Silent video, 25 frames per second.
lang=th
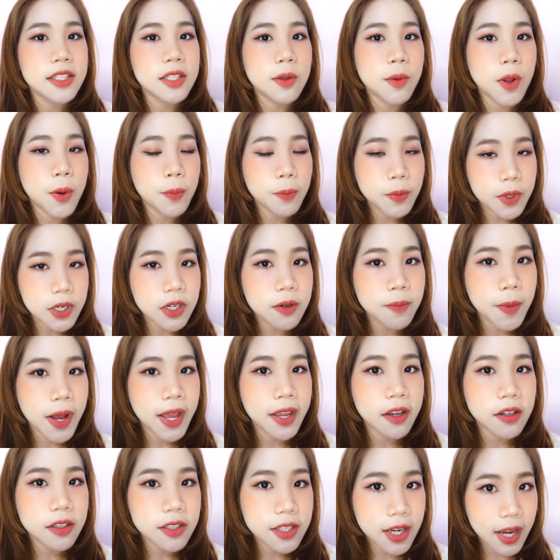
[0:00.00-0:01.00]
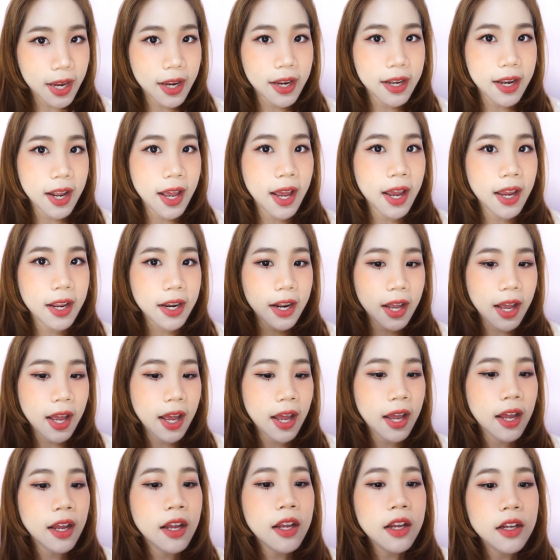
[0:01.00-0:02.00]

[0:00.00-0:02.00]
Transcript: สำหรับมือใหม่ก็ใช้ได้นะคะ